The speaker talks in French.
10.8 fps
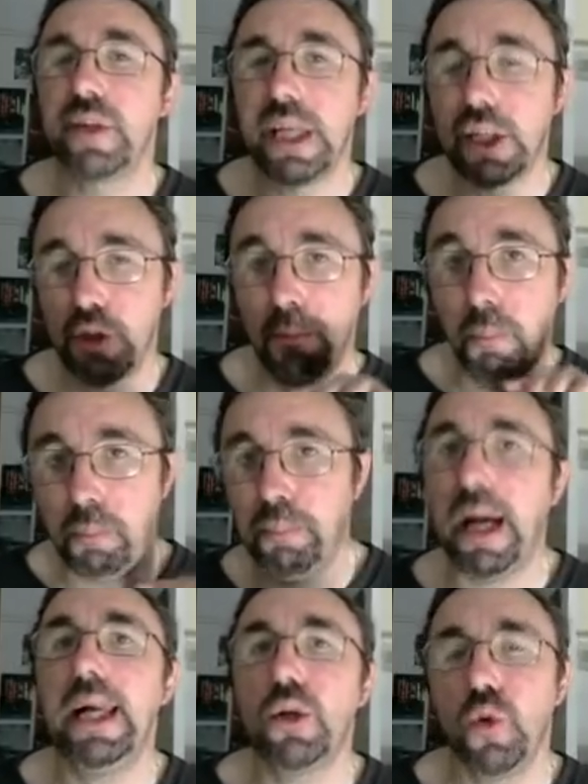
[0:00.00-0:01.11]
ne cache
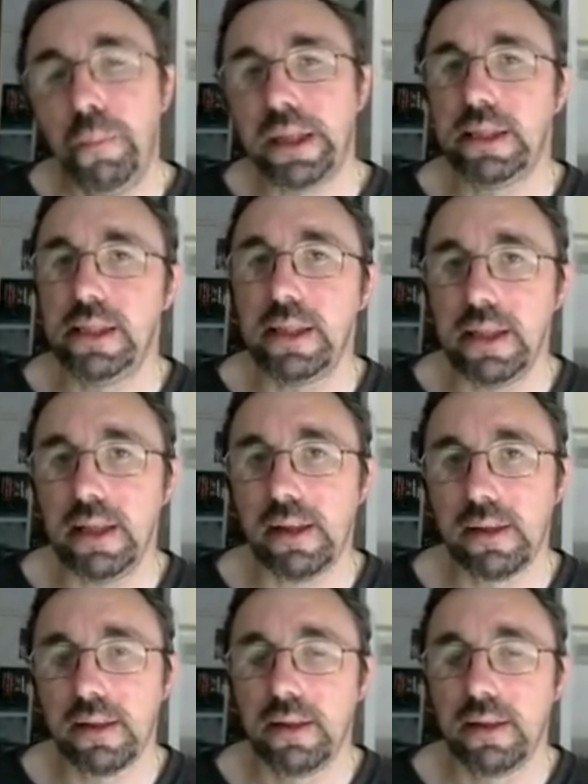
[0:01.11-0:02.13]
pas la complexité